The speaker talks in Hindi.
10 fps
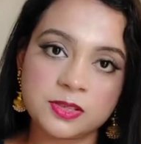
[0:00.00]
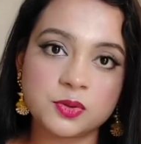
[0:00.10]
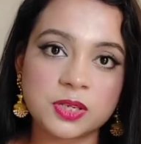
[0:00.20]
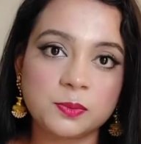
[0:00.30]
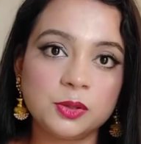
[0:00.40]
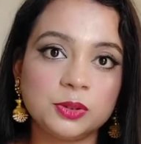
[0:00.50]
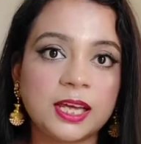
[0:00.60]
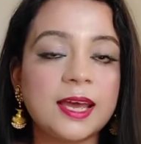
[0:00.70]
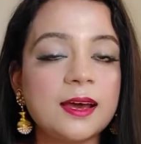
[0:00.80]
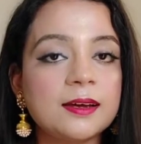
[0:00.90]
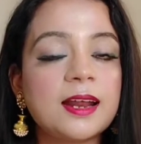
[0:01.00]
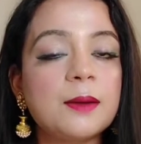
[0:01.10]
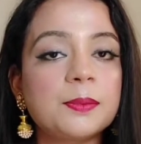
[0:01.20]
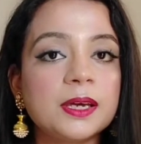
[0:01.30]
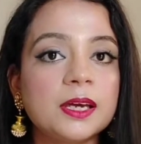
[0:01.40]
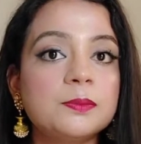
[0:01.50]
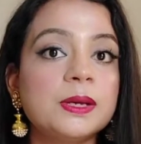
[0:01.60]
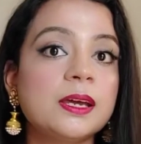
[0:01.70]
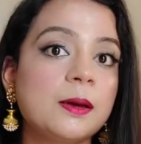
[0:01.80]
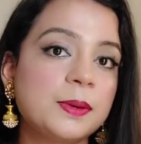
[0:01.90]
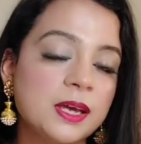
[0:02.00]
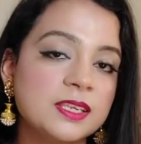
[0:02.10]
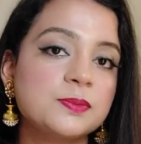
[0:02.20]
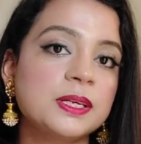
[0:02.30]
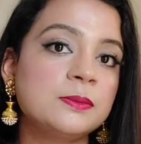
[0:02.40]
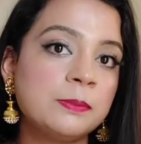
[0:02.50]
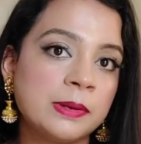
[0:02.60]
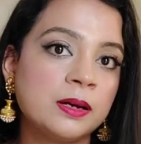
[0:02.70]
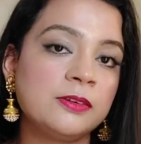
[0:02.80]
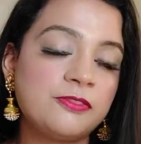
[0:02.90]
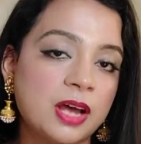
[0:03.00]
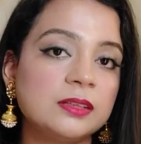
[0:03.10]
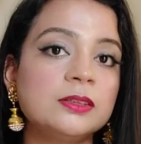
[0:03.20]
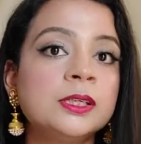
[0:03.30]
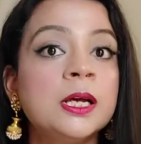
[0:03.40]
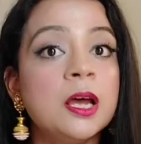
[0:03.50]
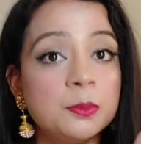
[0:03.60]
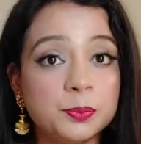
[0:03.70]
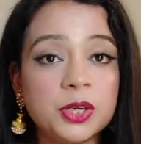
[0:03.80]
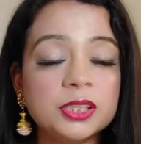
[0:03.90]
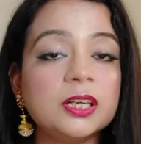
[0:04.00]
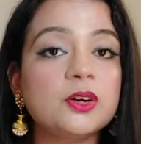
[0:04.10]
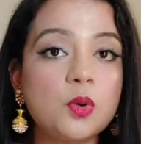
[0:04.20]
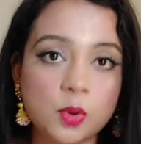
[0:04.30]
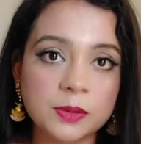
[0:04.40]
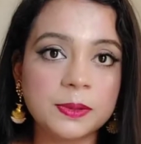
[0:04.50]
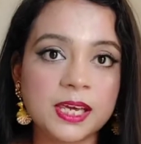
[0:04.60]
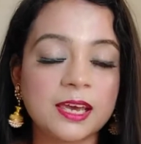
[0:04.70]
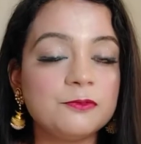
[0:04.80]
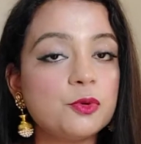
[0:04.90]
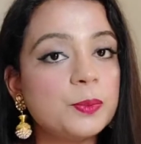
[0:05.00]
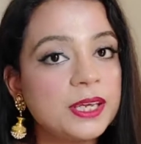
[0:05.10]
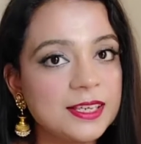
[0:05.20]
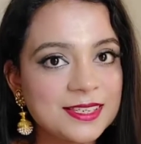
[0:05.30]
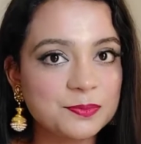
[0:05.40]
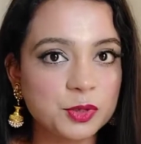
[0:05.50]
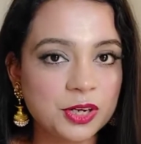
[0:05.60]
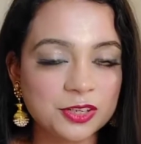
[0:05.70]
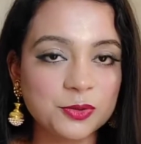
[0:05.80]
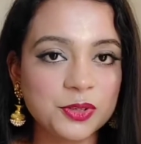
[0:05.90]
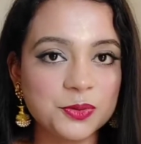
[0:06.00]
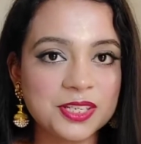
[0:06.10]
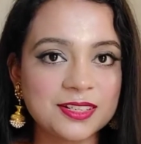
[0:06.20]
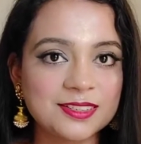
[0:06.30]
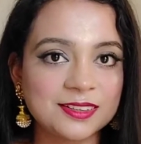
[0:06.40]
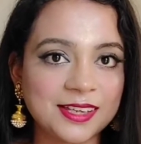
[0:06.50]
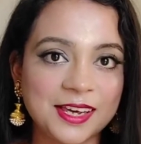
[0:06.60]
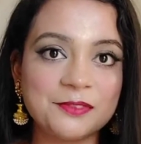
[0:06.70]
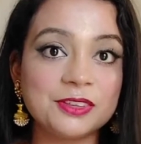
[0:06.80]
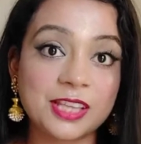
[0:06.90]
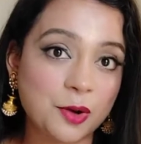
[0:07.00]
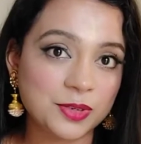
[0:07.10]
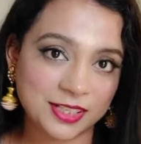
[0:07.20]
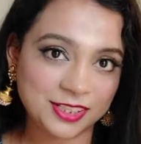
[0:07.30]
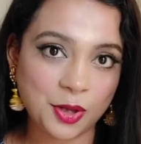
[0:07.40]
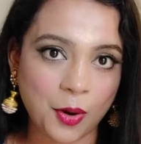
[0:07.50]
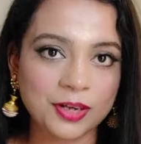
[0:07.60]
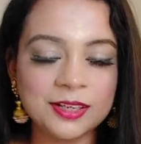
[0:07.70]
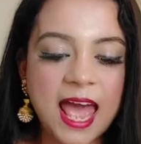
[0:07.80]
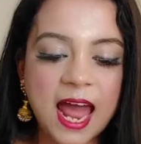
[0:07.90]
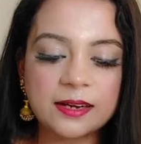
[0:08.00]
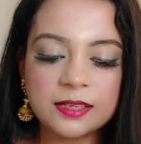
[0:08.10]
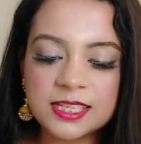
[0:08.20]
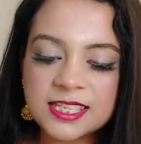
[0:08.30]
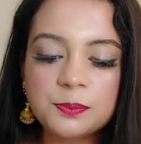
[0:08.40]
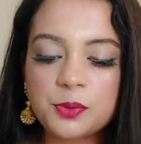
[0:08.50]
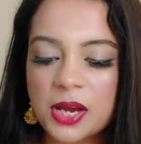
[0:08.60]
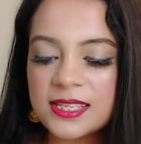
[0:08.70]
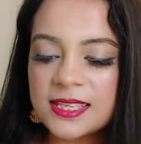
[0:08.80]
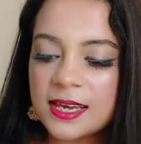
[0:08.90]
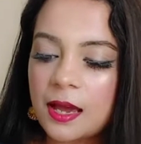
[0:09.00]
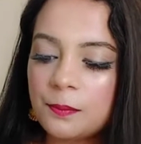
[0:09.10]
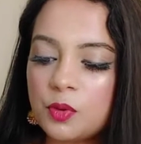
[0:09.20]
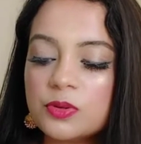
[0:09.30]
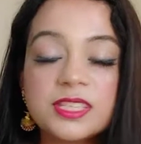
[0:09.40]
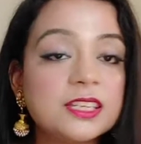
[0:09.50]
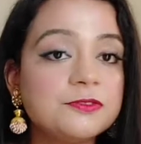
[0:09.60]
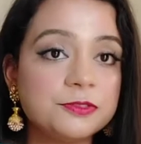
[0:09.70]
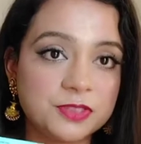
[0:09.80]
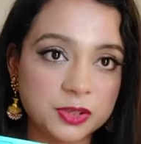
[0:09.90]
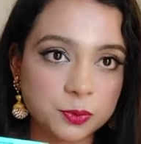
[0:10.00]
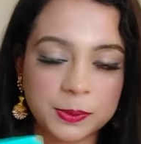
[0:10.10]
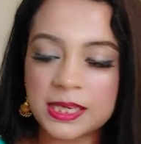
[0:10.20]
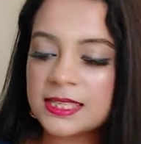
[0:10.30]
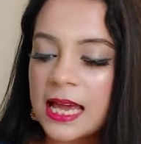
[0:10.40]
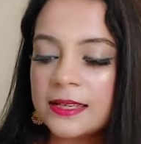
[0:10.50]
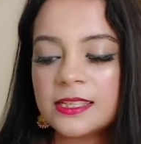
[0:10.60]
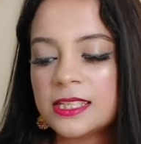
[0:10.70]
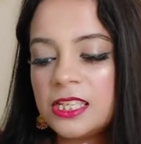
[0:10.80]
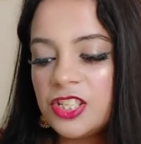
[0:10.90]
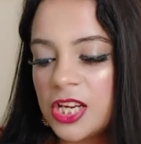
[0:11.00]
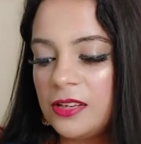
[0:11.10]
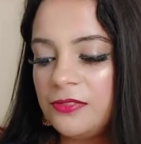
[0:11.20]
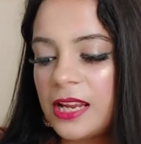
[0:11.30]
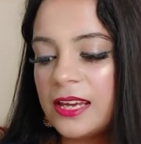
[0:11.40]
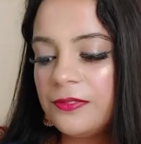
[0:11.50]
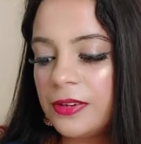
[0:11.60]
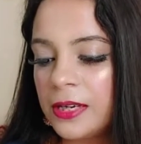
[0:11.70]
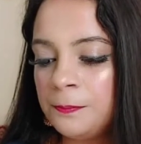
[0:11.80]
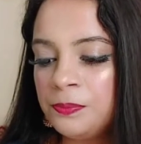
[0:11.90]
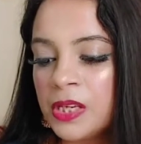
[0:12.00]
सुटेबल होता है अगर आपके घर में आपके हस्बैंड फादर ब्रदर कोई भी हैं वो भी इस प्रोडक्ट को यूज़ कर सकते हैं विदाउट एनी थाट एंड इसकी प्राइस है आपको सिक्स फिफ्टी रुपीज़ एंड इसकी शेल्फ लाइफ है